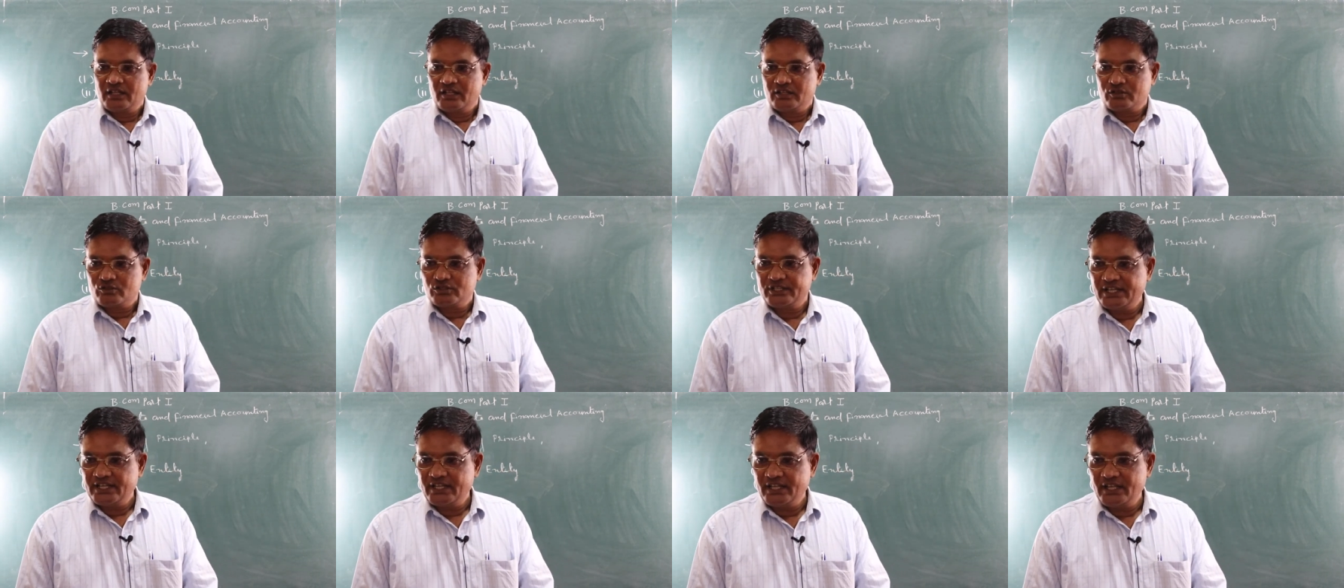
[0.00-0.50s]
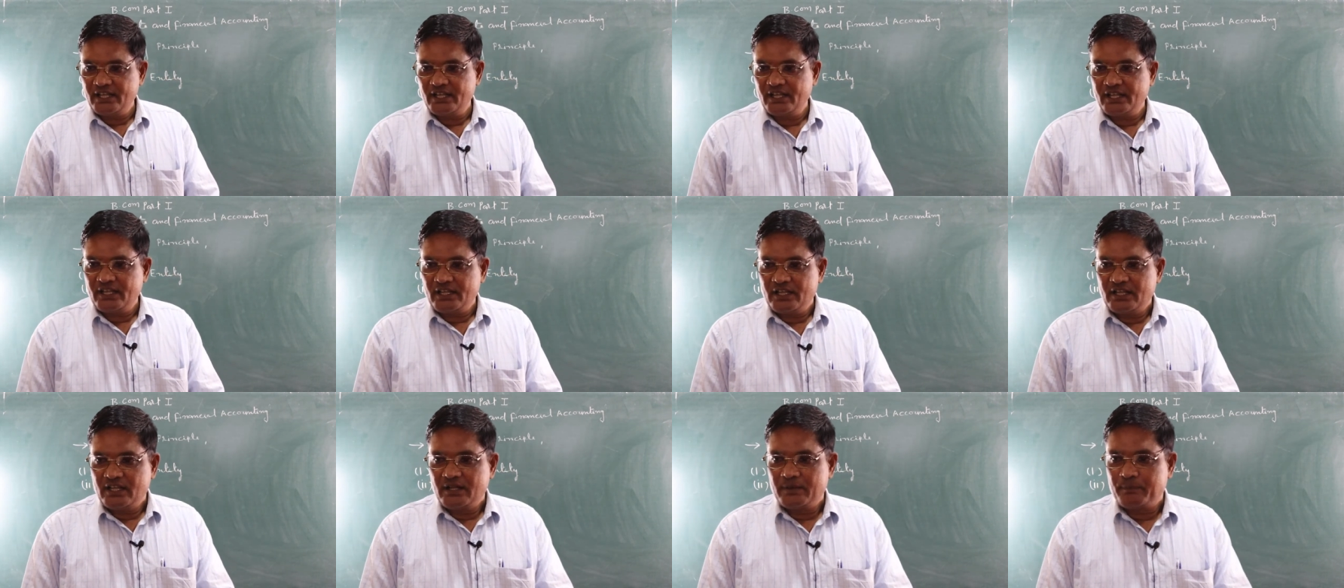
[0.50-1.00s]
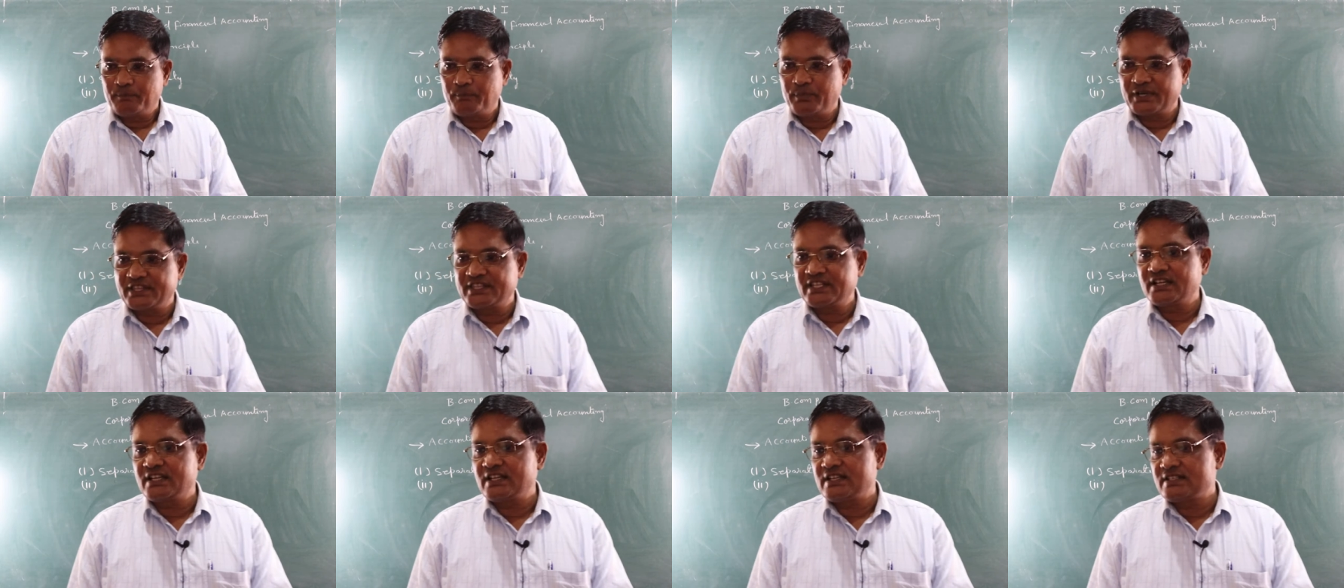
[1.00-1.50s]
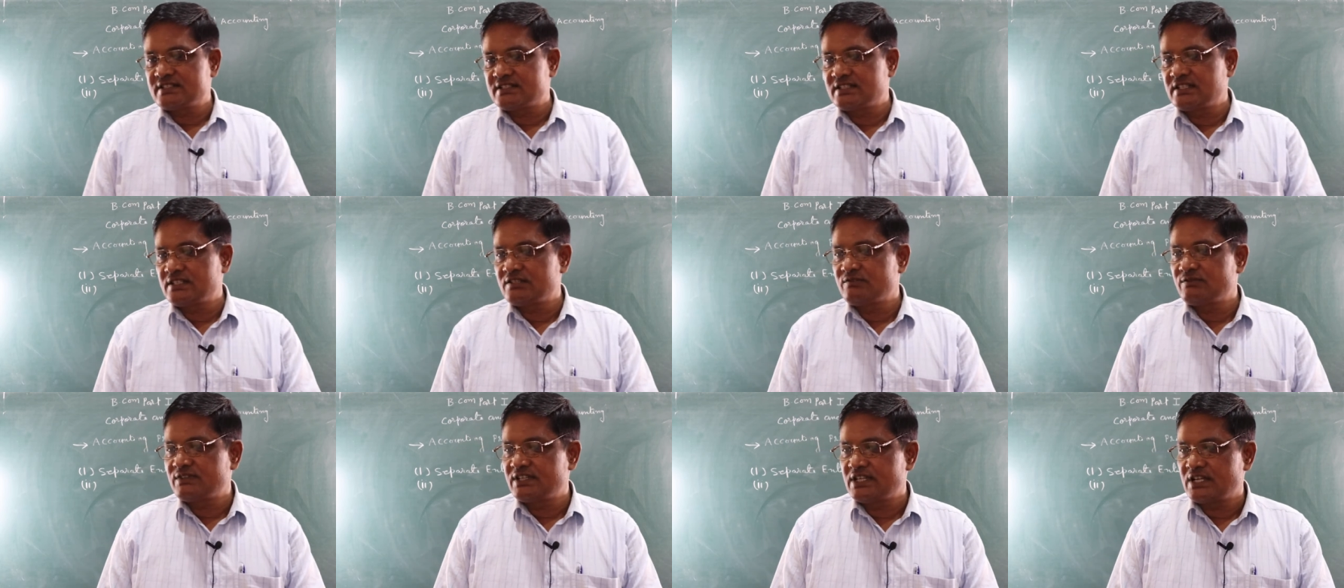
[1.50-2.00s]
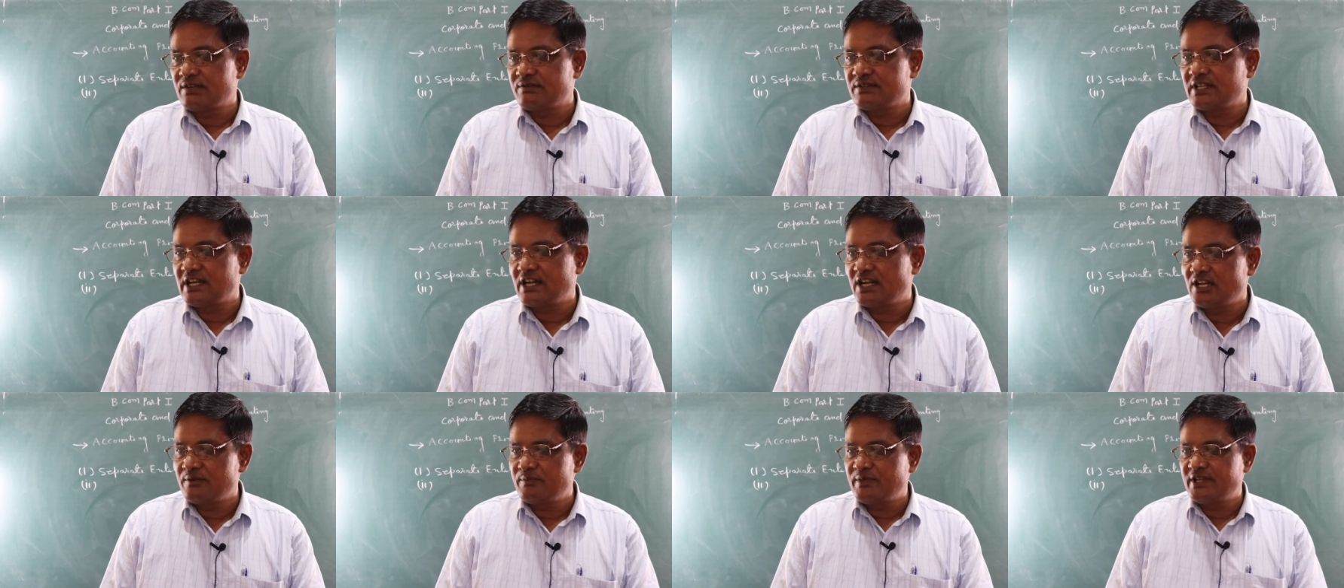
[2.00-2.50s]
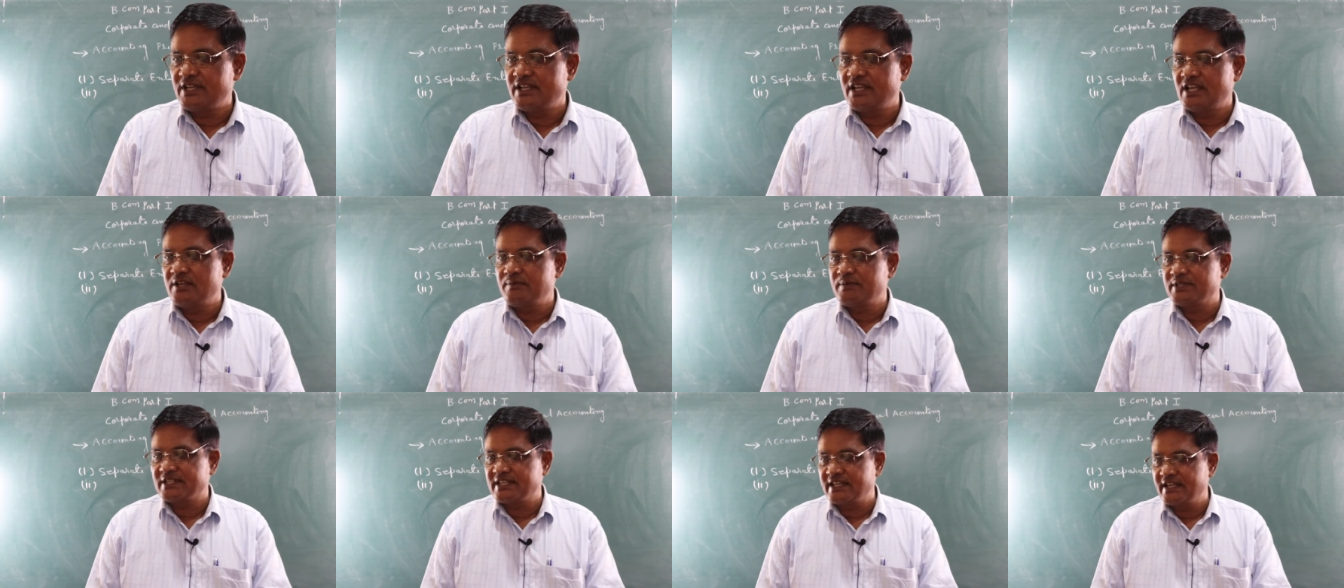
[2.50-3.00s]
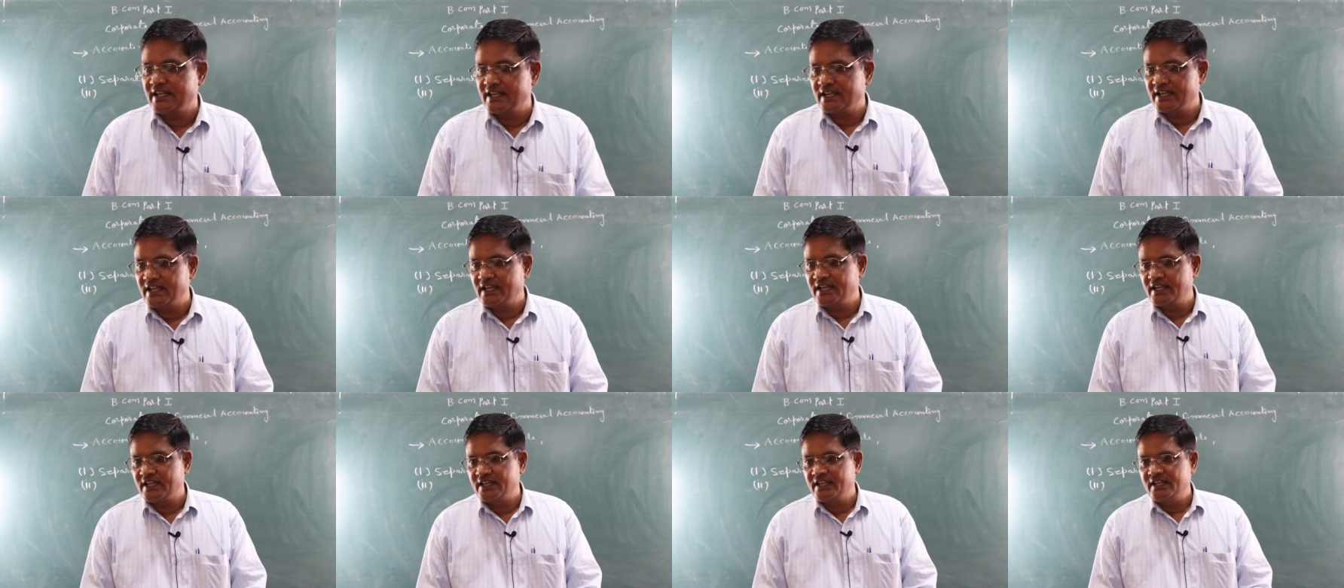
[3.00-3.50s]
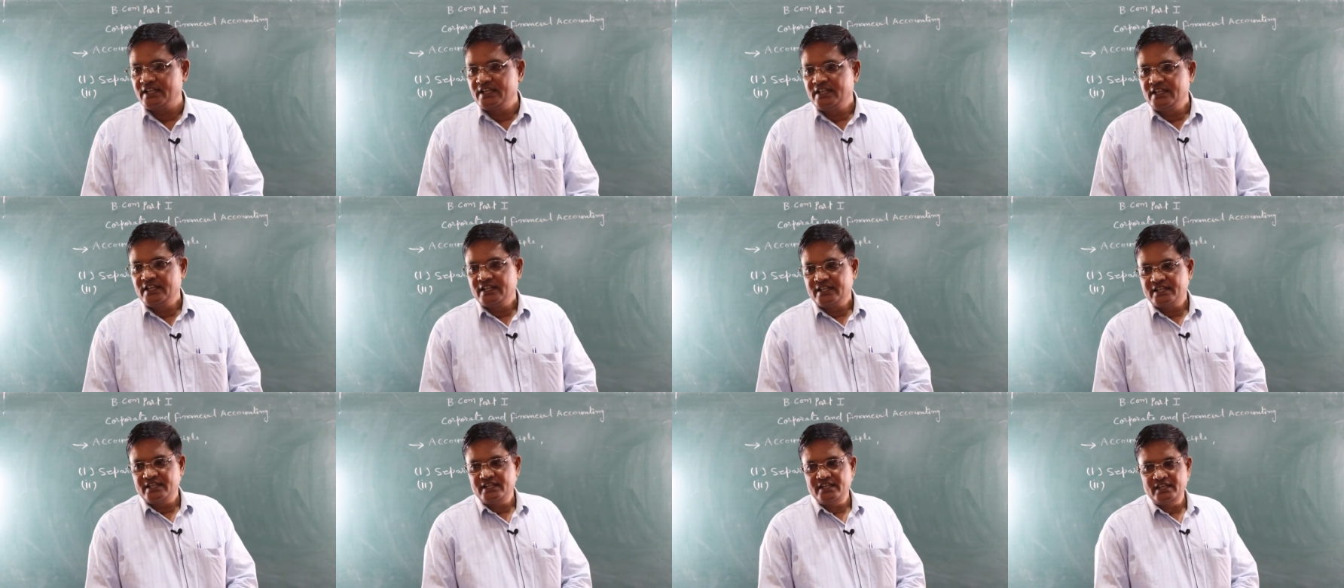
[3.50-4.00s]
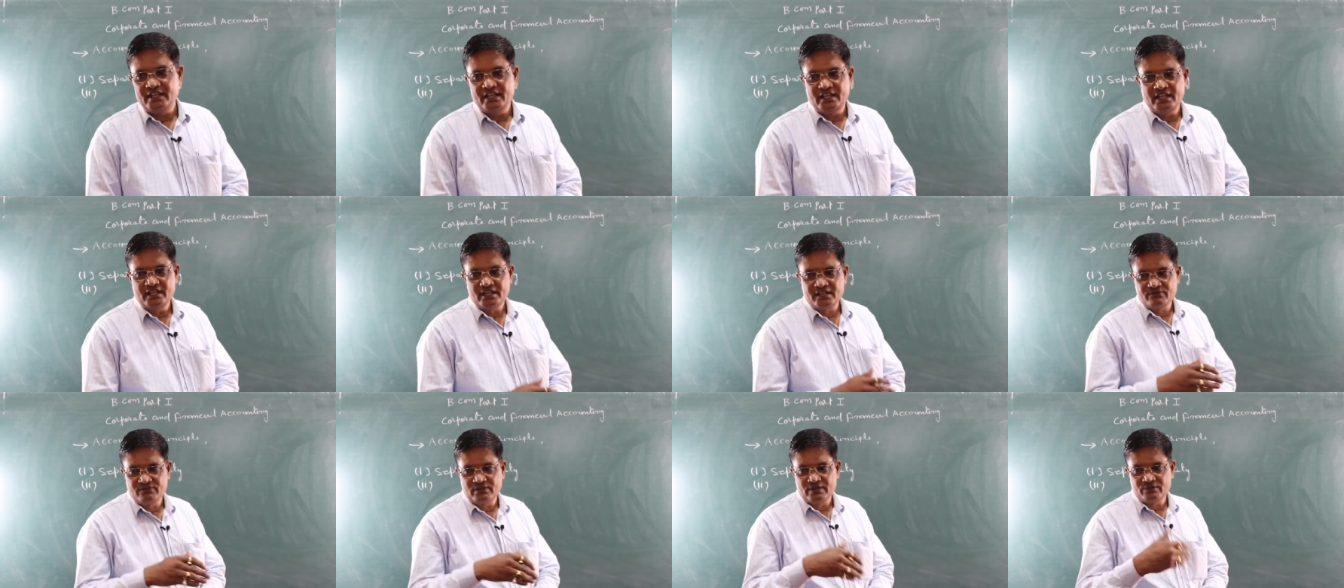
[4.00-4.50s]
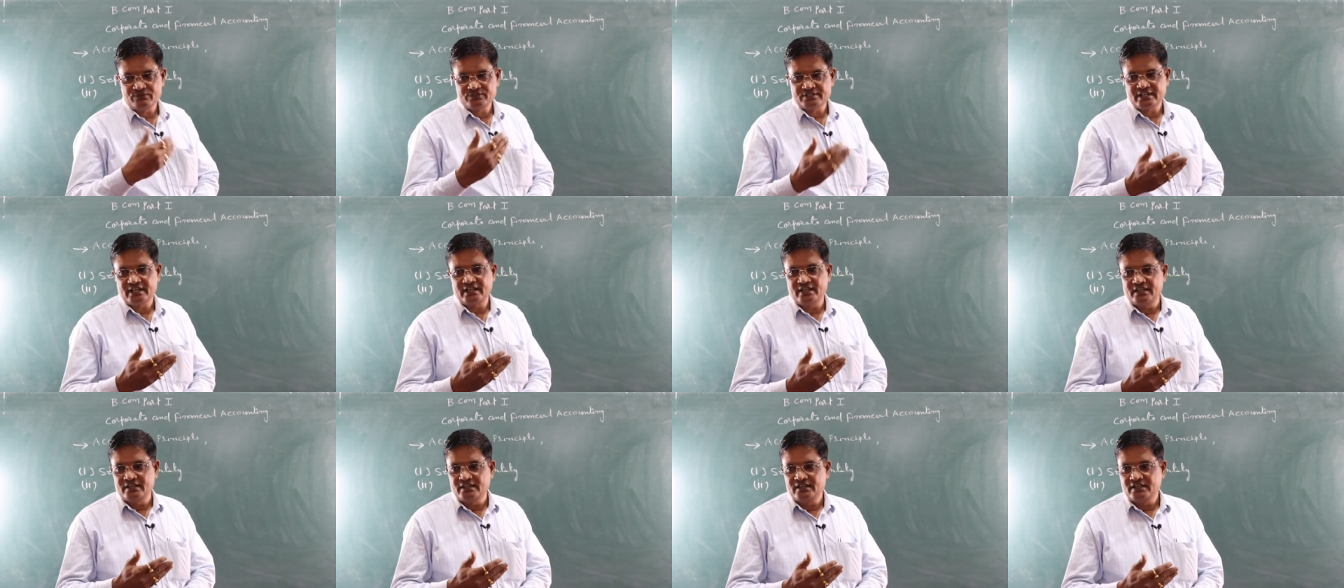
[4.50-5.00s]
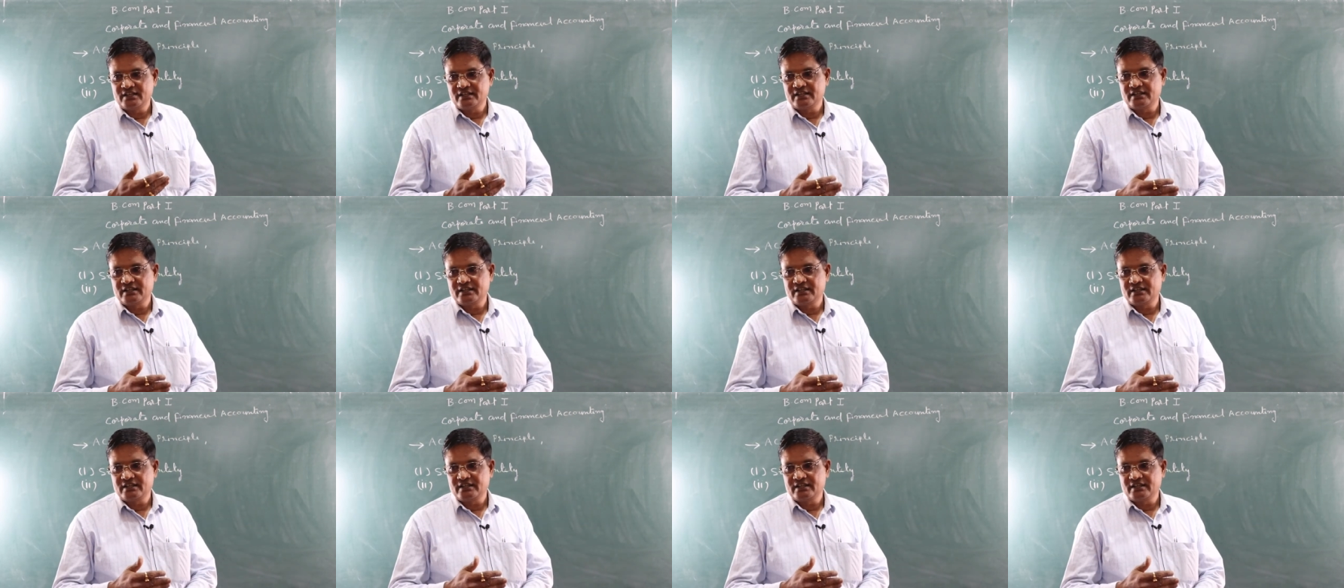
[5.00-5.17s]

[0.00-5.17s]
तो देखिए पृथक अस्तित्व की अवधारणा में यही बताया गया है कि एक व्यवसाय